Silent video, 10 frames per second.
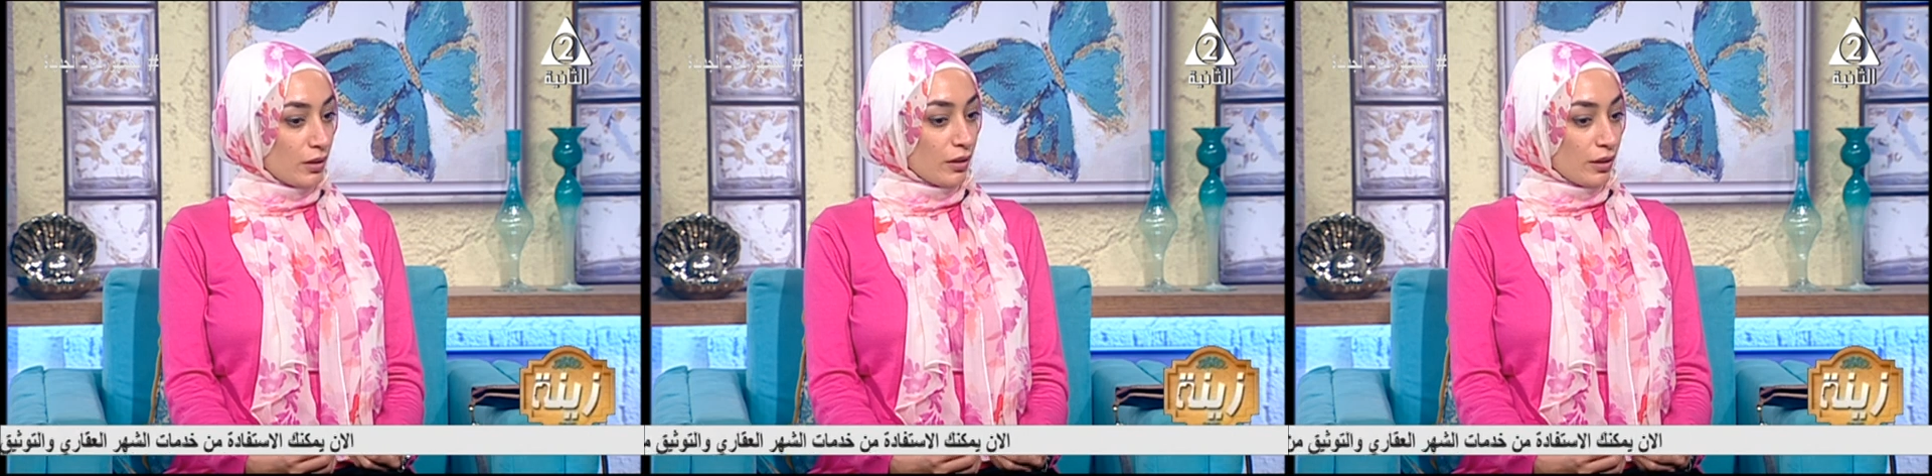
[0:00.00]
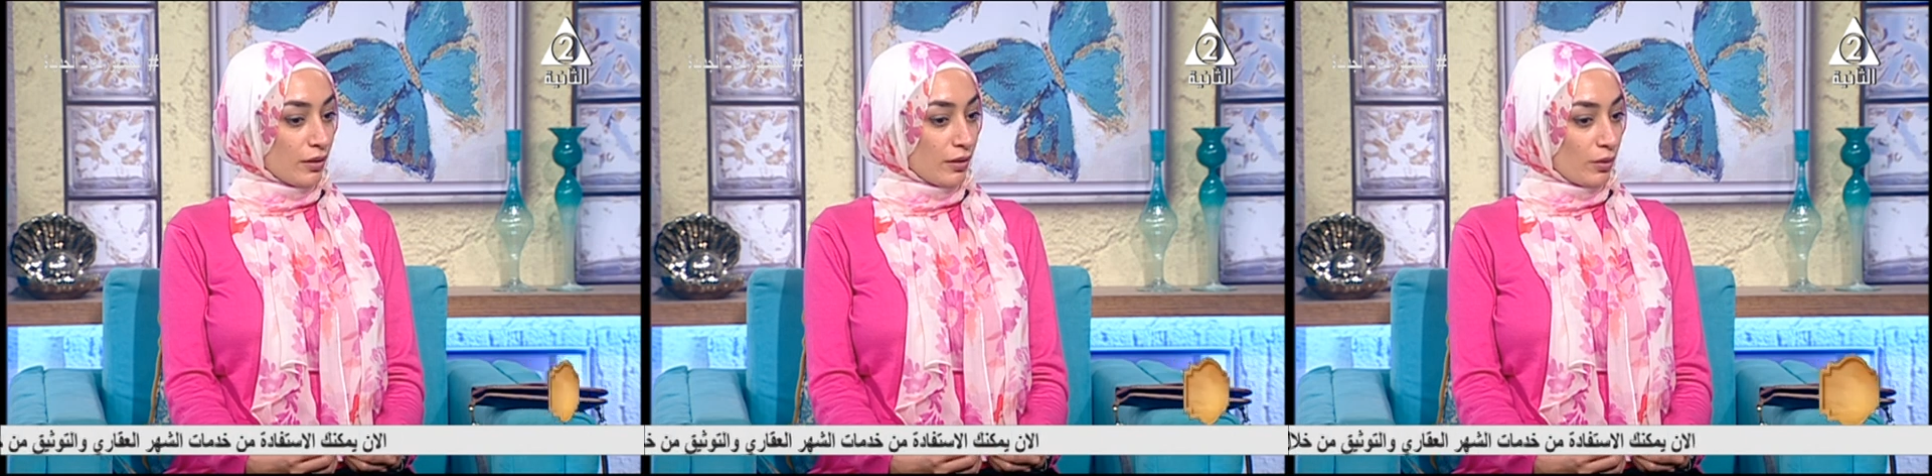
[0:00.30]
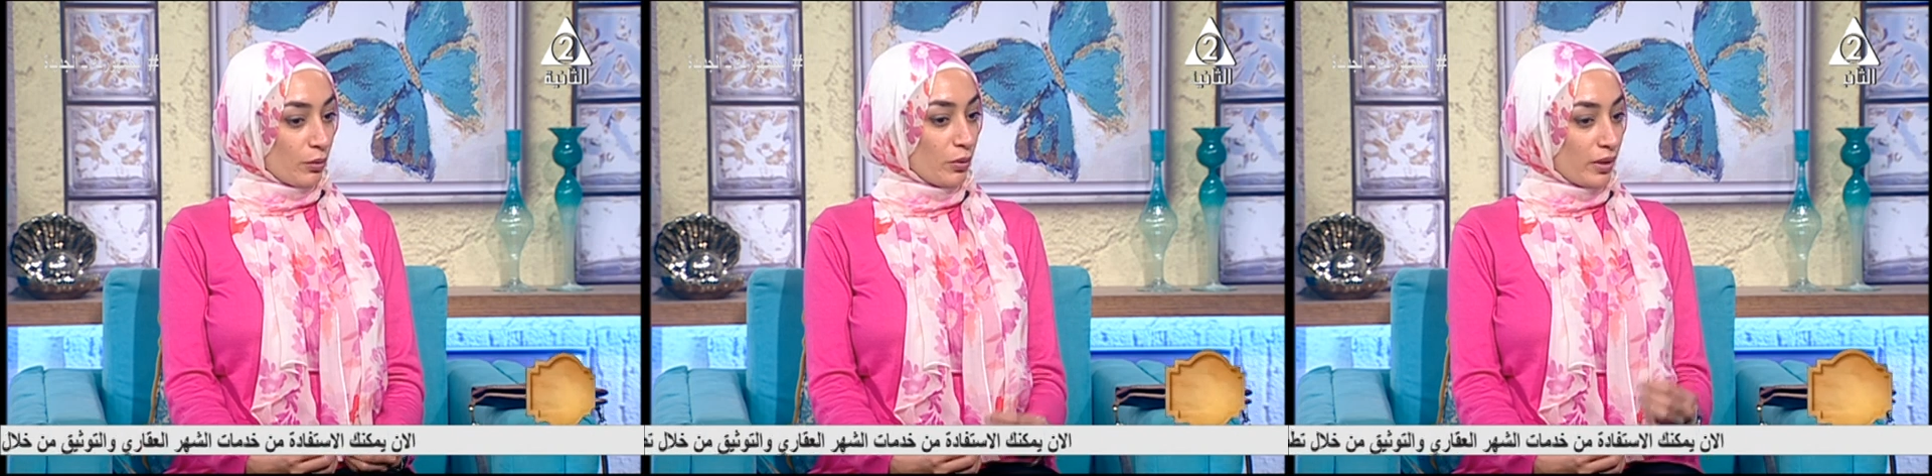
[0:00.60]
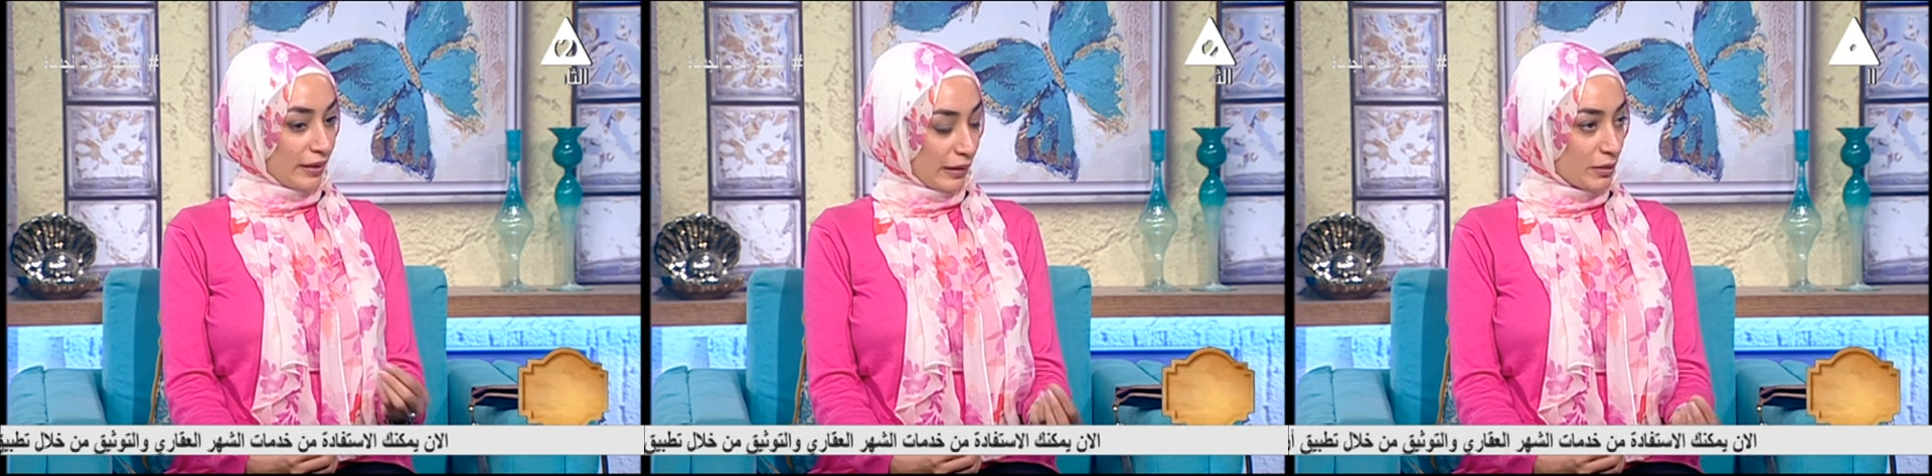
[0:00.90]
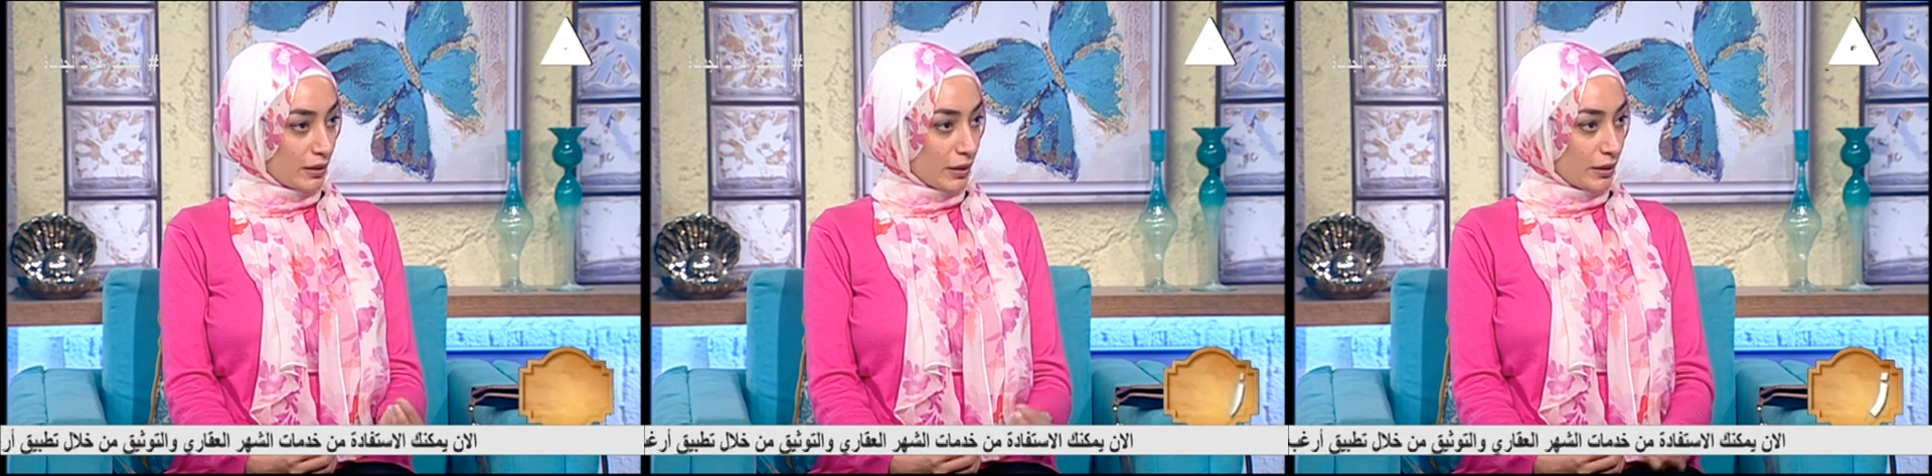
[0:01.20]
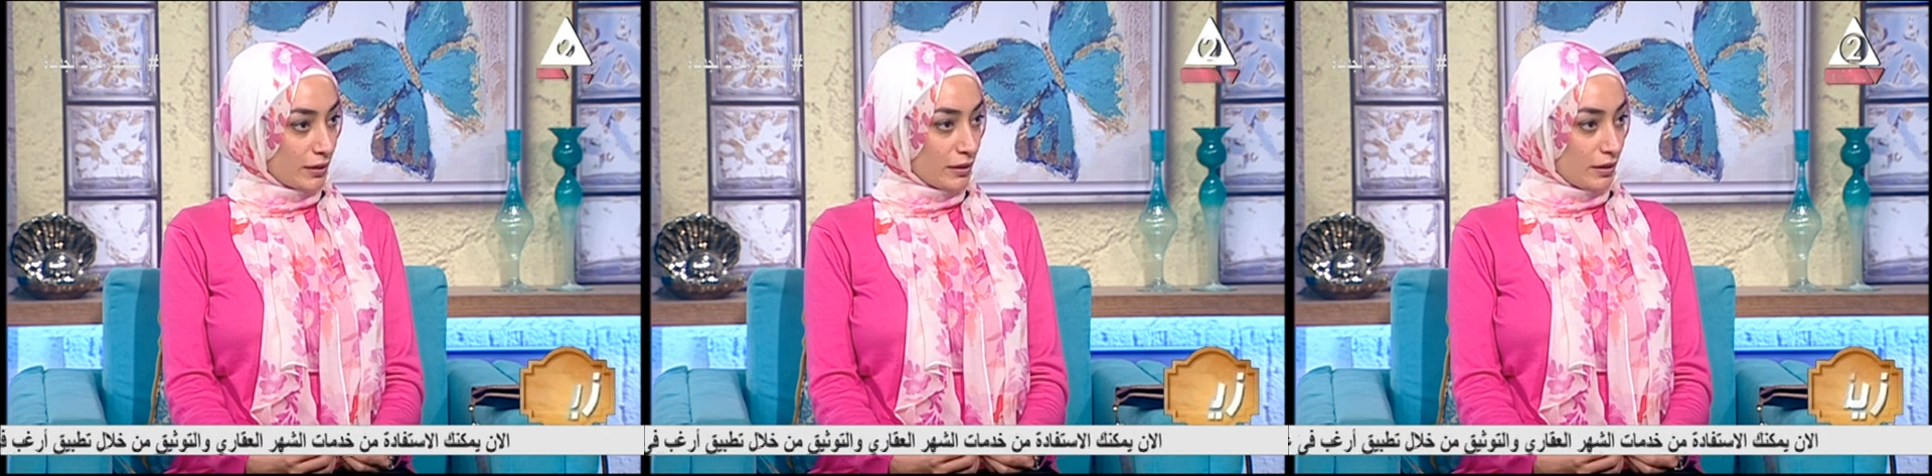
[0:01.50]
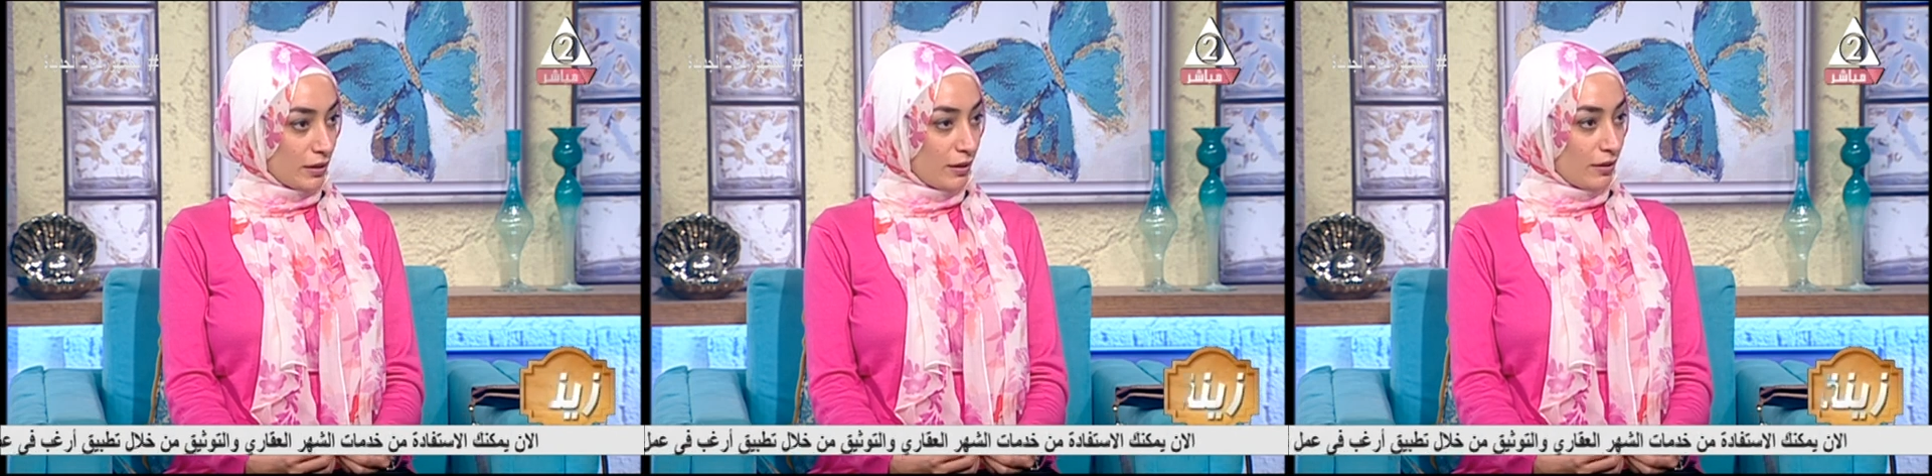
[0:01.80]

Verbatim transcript: آه، وخامة الجلد دي